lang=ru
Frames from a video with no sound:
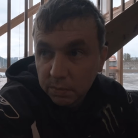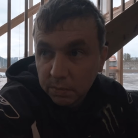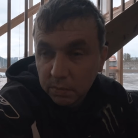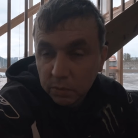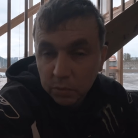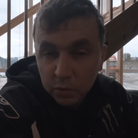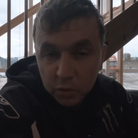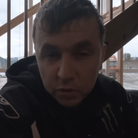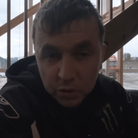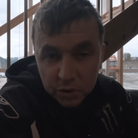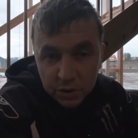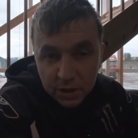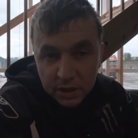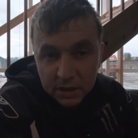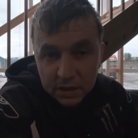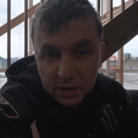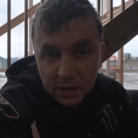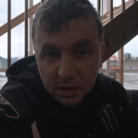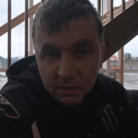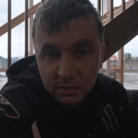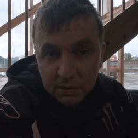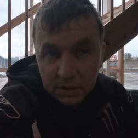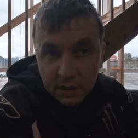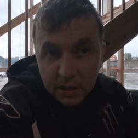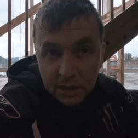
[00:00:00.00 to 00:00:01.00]
буду сейчас
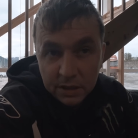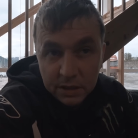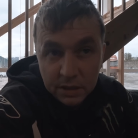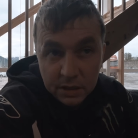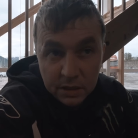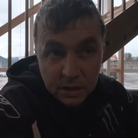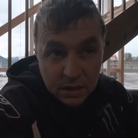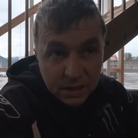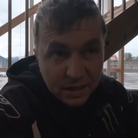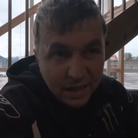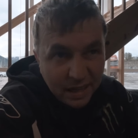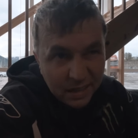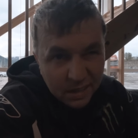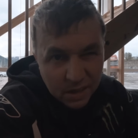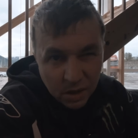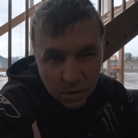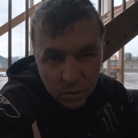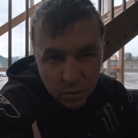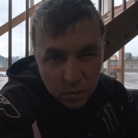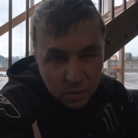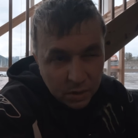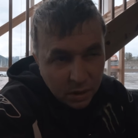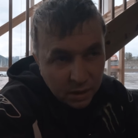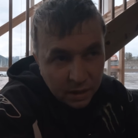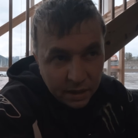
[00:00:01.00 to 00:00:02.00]
ставить «Континенталь»,
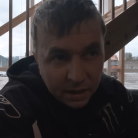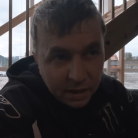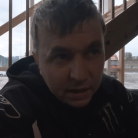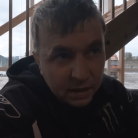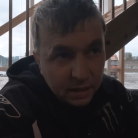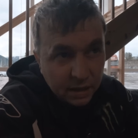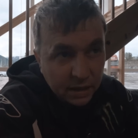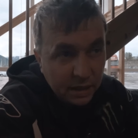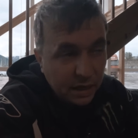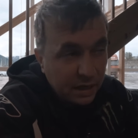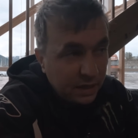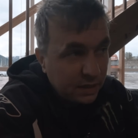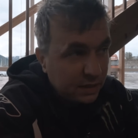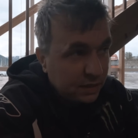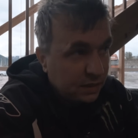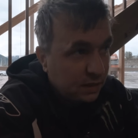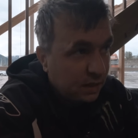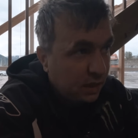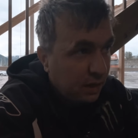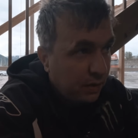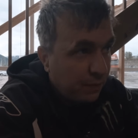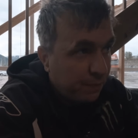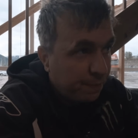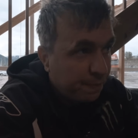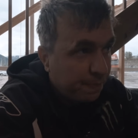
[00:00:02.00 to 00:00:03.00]
какую конкретно я не
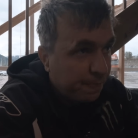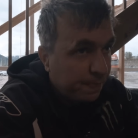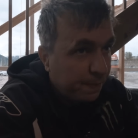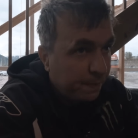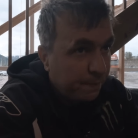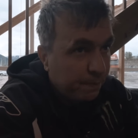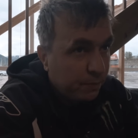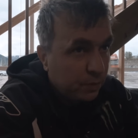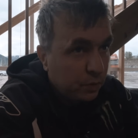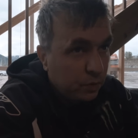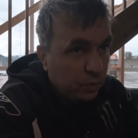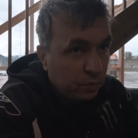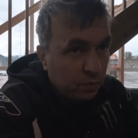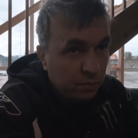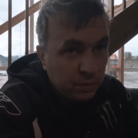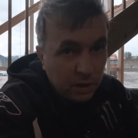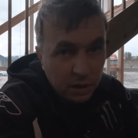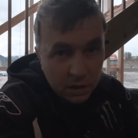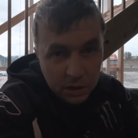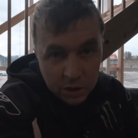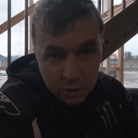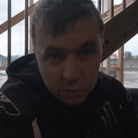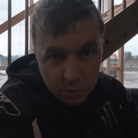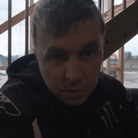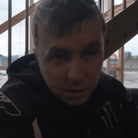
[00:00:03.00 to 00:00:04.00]
знаю, ну, мне
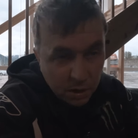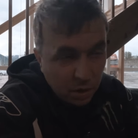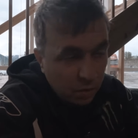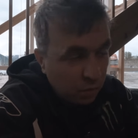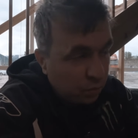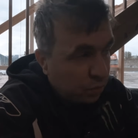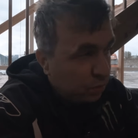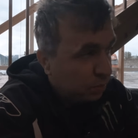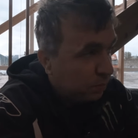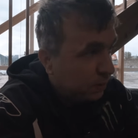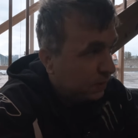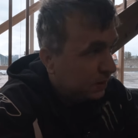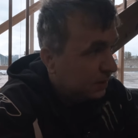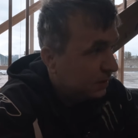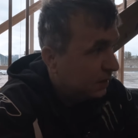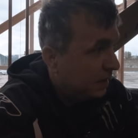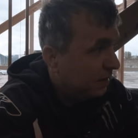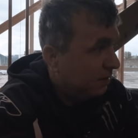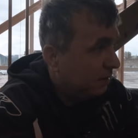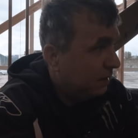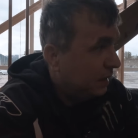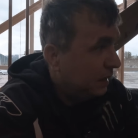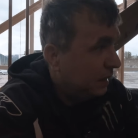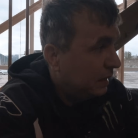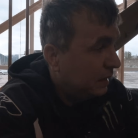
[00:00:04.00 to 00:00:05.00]
лишь бы какую
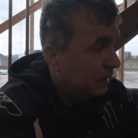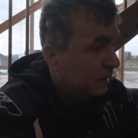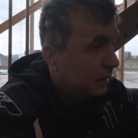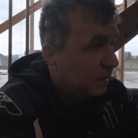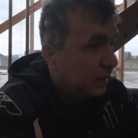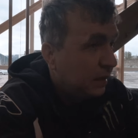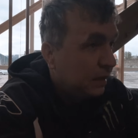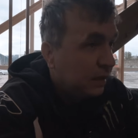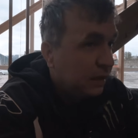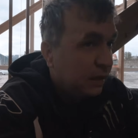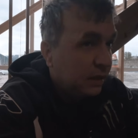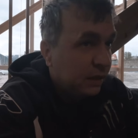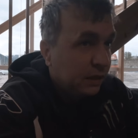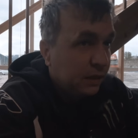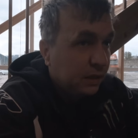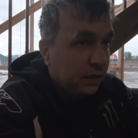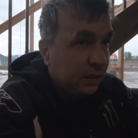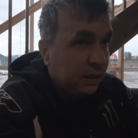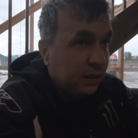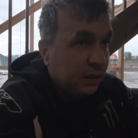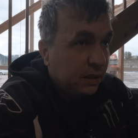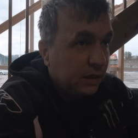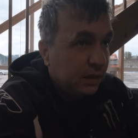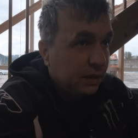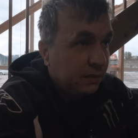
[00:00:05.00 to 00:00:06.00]
поставили
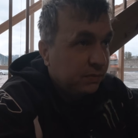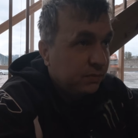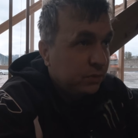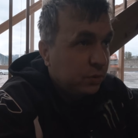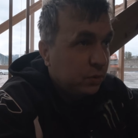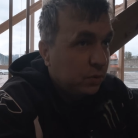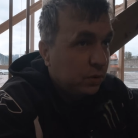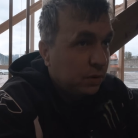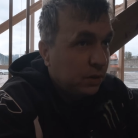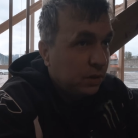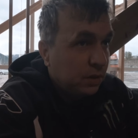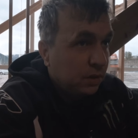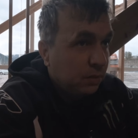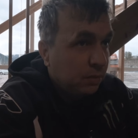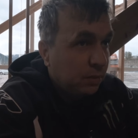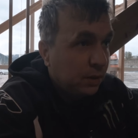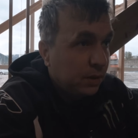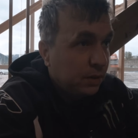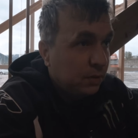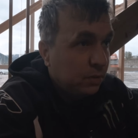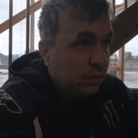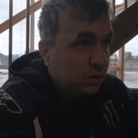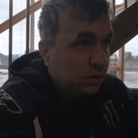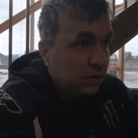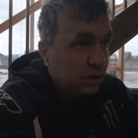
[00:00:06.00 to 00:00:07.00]
и все это
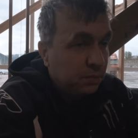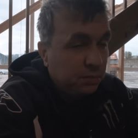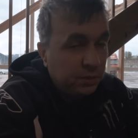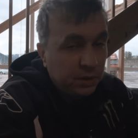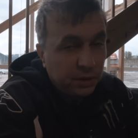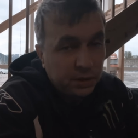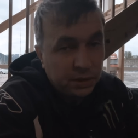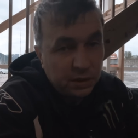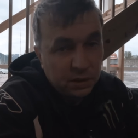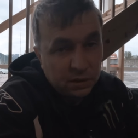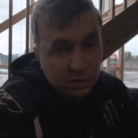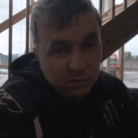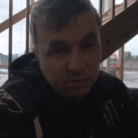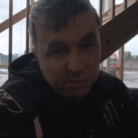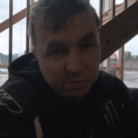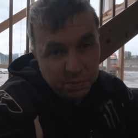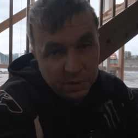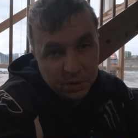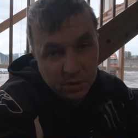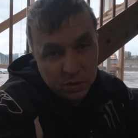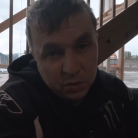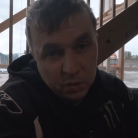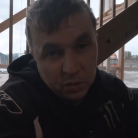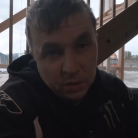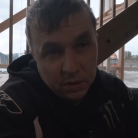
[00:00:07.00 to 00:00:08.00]
обойдется мне где-то в
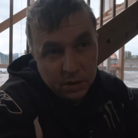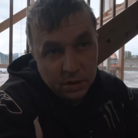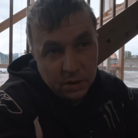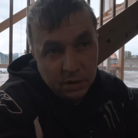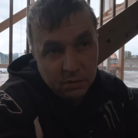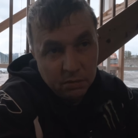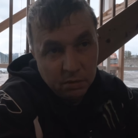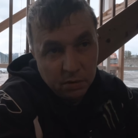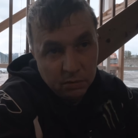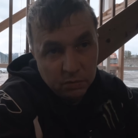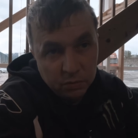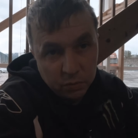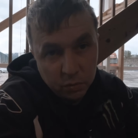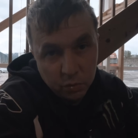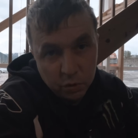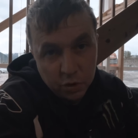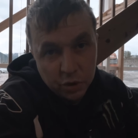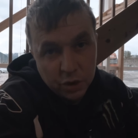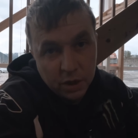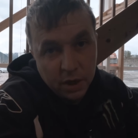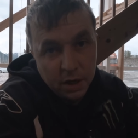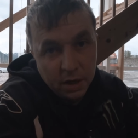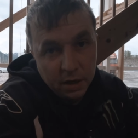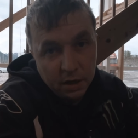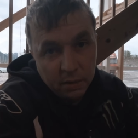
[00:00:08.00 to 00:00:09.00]
500 евро,
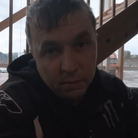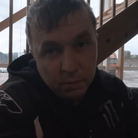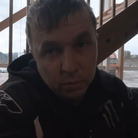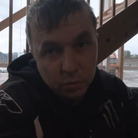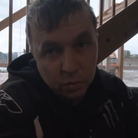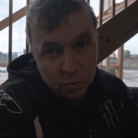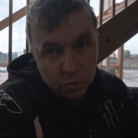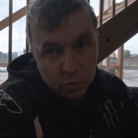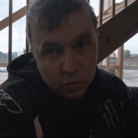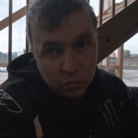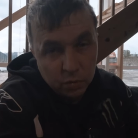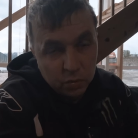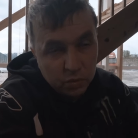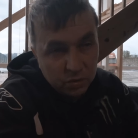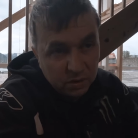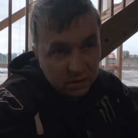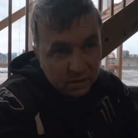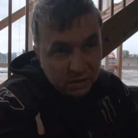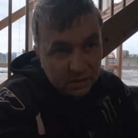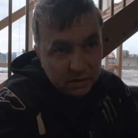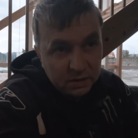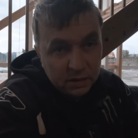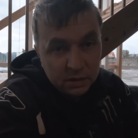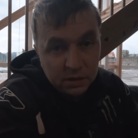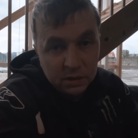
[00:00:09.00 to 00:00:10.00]
включая работу. Ну,
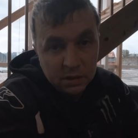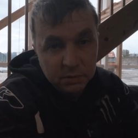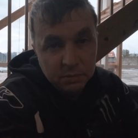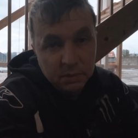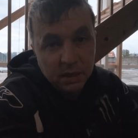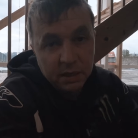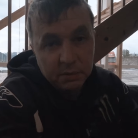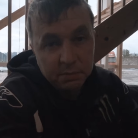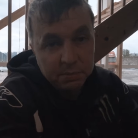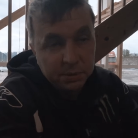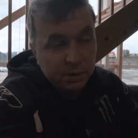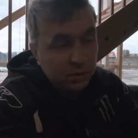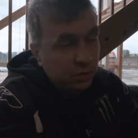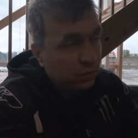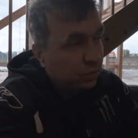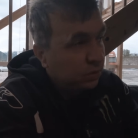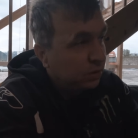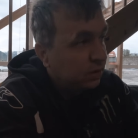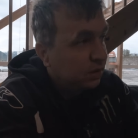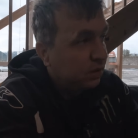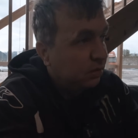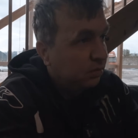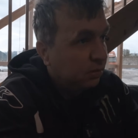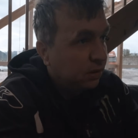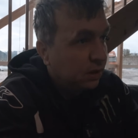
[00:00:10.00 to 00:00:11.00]
согласитесь, блядь, 500
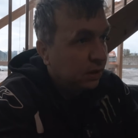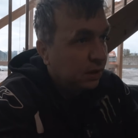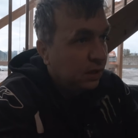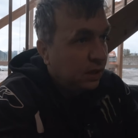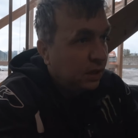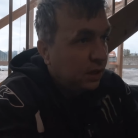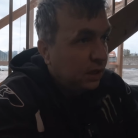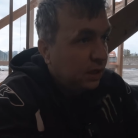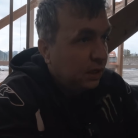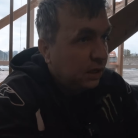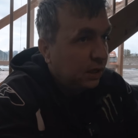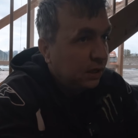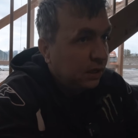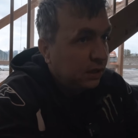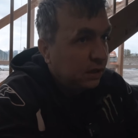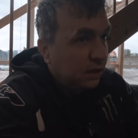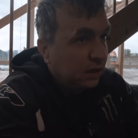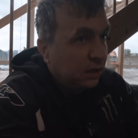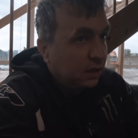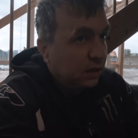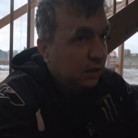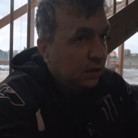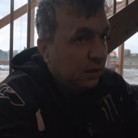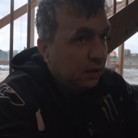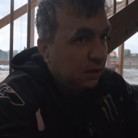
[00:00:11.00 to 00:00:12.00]
евро —
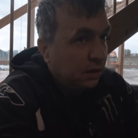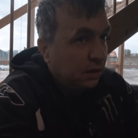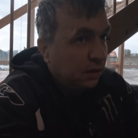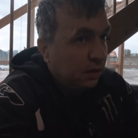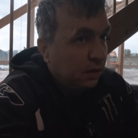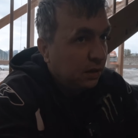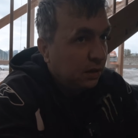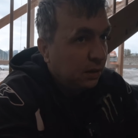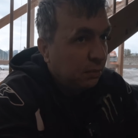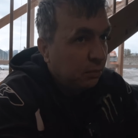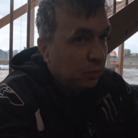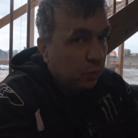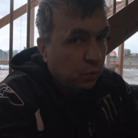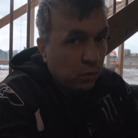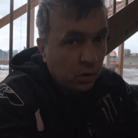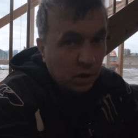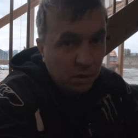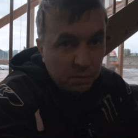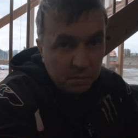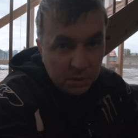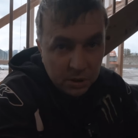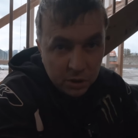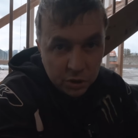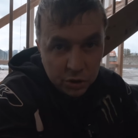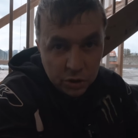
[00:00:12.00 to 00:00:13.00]
это намного
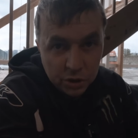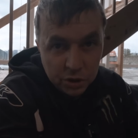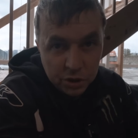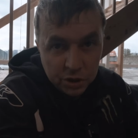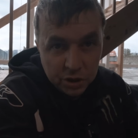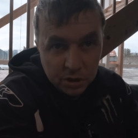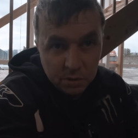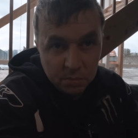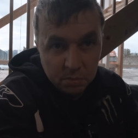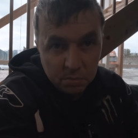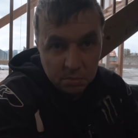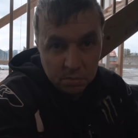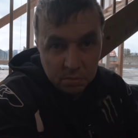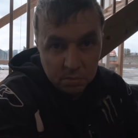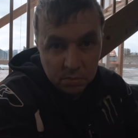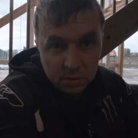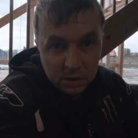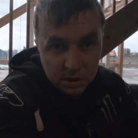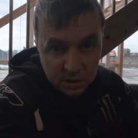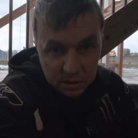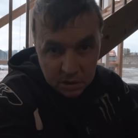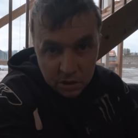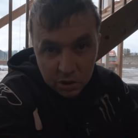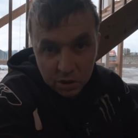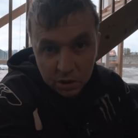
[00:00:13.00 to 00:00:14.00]
меньше, чем
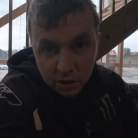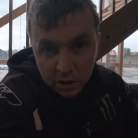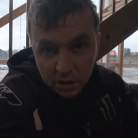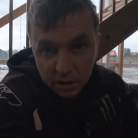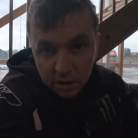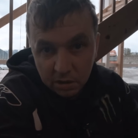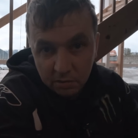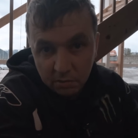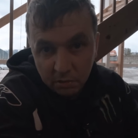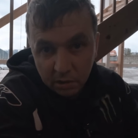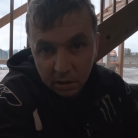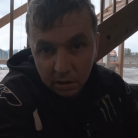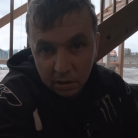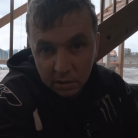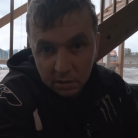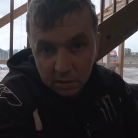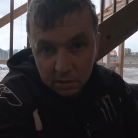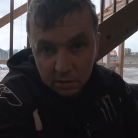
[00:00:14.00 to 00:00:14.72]
1000 евро.